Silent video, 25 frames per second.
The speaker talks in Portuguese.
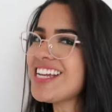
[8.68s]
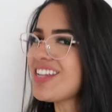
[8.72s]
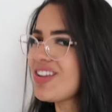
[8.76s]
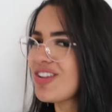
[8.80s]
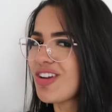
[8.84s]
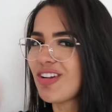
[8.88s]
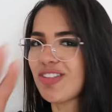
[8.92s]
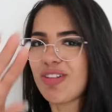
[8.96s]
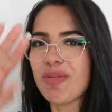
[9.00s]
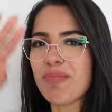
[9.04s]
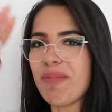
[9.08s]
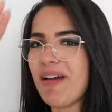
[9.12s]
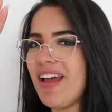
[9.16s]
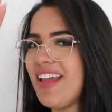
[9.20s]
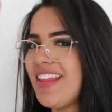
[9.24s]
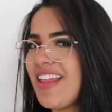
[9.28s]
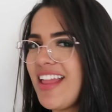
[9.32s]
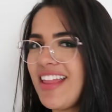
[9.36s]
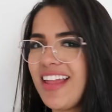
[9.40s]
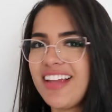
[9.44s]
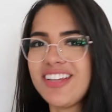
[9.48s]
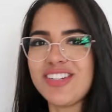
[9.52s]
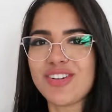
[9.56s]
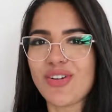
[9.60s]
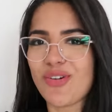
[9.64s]
gente eu já tô
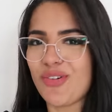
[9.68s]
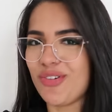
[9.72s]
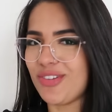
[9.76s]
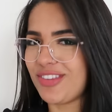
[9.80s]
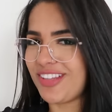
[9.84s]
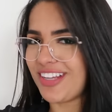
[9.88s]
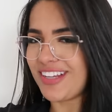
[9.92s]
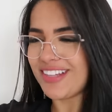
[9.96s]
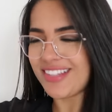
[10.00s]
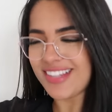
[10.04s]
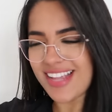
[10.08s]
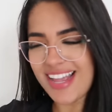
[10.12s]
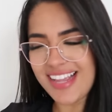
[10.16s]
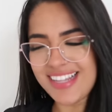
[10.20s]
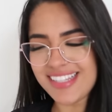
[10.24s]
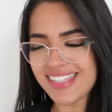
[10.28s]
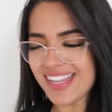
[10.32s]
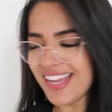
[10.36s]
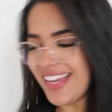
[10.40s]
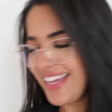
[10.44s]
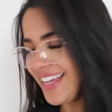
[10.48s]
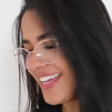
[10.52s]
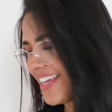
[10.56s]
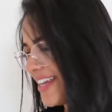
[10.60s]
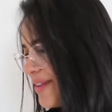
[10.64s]
perdendo as contas, é
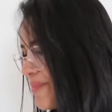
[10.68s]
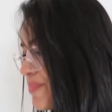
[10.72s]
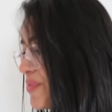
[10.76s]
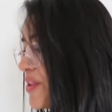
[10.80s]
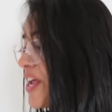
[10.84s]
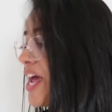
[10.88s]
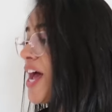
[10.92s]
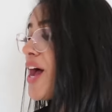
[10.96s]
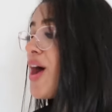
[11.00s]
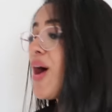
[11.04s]
isso aí.